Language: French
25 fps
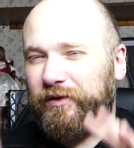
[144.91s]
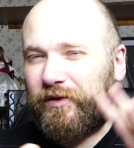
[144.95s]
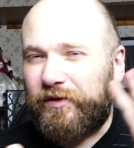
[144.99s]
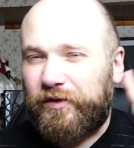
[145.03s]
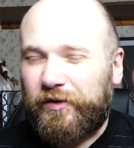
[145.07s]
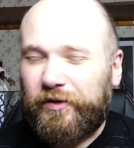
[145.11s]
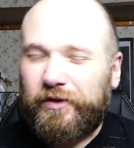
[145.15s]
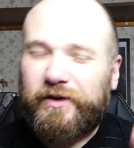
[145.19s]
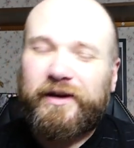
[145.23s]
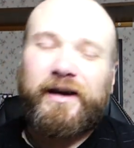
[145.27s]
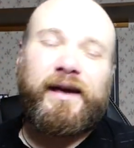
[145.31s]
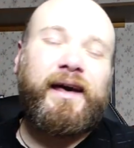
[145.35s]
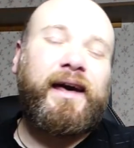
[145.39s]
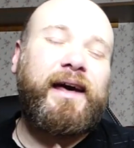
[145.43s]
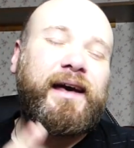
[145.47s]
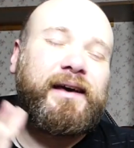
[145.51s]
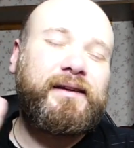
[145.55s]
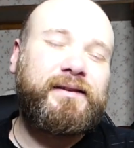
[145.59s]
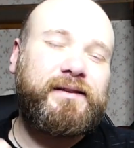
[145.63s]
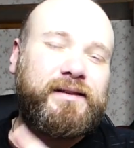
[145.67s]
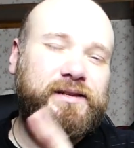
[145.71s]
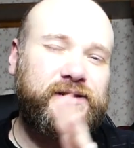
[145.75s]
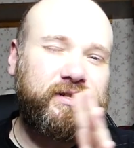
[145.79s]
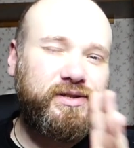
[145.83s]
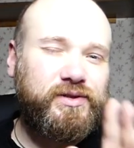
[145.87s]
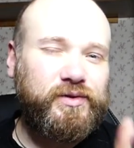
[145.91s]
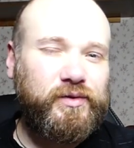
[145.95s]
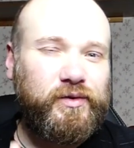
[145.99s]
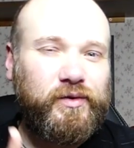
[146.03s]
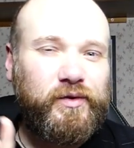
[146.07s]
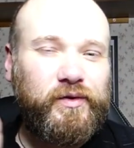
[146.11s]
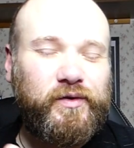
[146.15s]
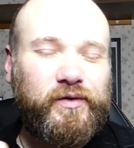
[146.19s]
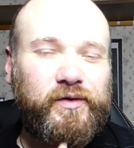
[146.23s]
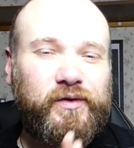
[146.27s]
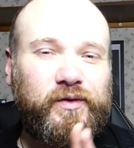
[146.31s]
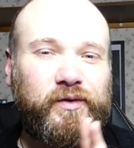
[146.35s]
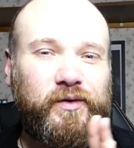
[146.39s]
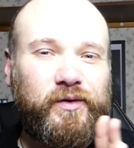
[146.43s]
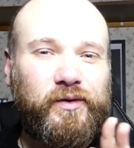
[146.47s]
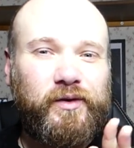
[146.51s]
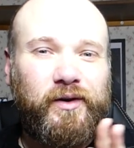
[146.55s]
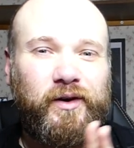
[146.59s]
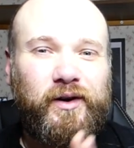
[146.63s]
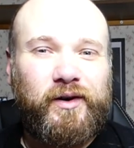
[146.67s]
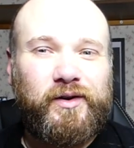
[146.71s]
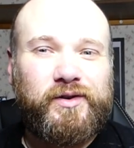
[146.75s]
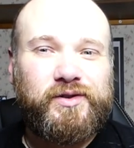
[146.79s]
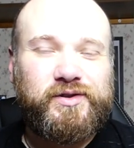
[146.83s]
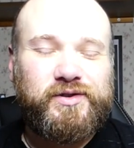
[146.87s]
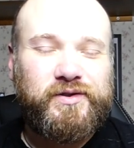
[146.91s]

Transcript: secrets, des choses que euh,